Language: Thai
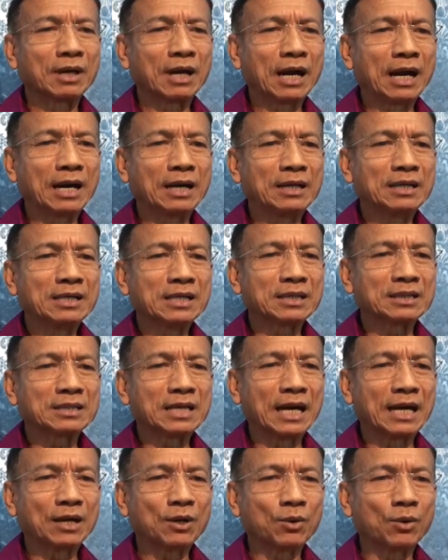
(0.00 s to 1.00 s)
การเลือก
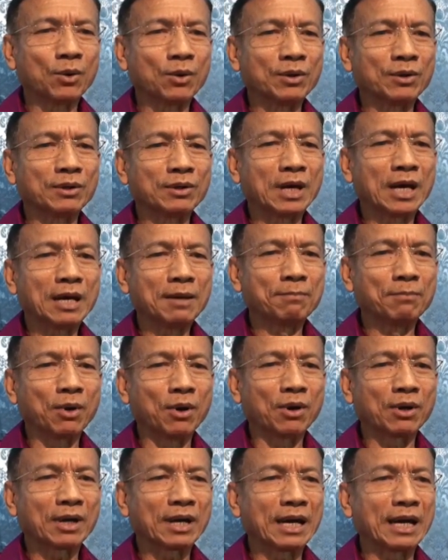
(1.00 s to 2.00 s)
ใช้คนให้เห
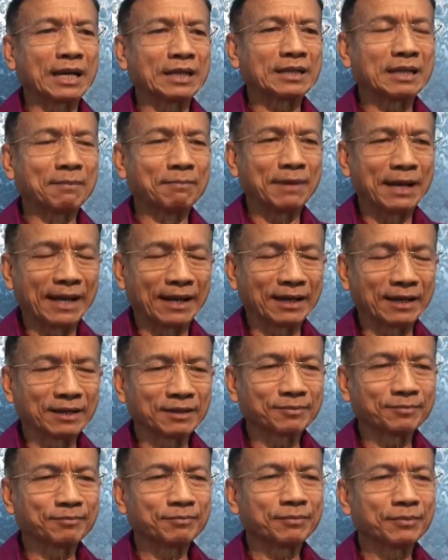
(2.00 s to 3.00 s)
มาะแก่ตำแหน่ง
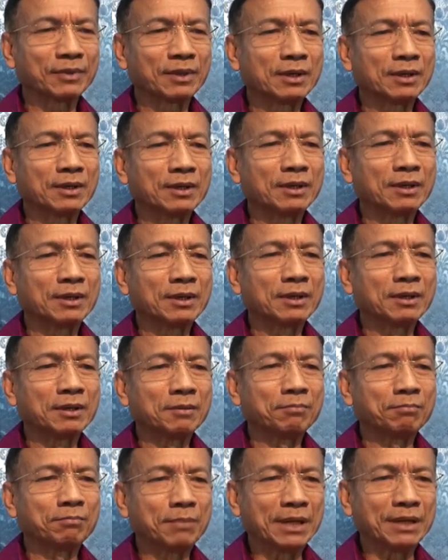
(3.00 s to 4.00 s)

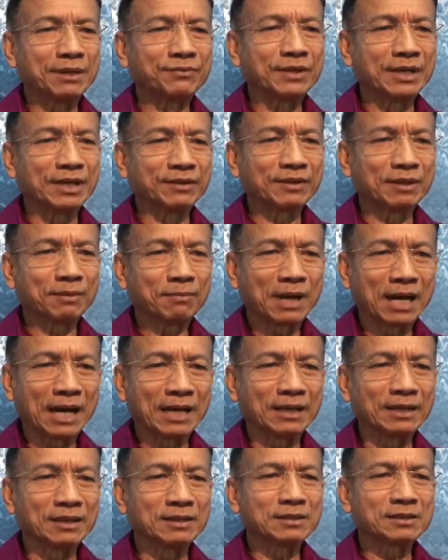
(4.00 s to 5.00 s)
เป็นสิ่งสำ
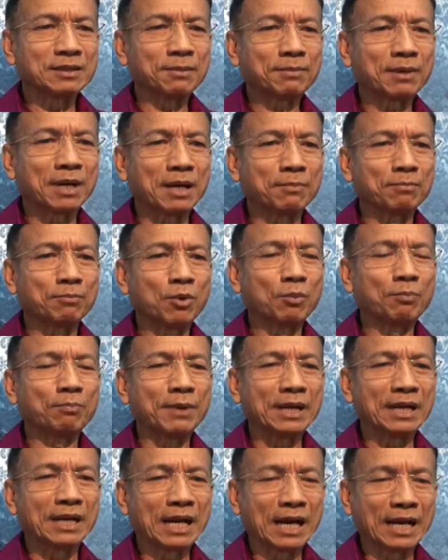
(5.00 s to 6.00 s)
คัญสำหรับผู้
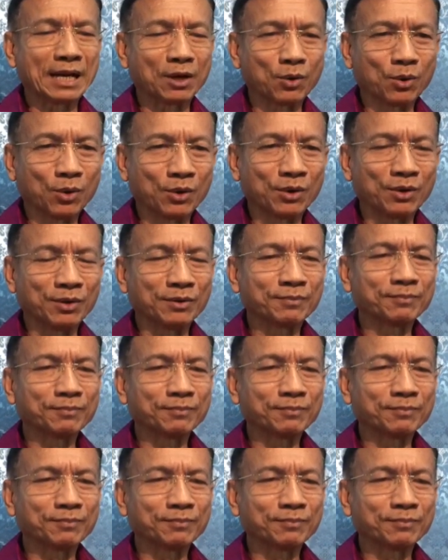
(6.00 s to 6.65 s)
เป็นนายคน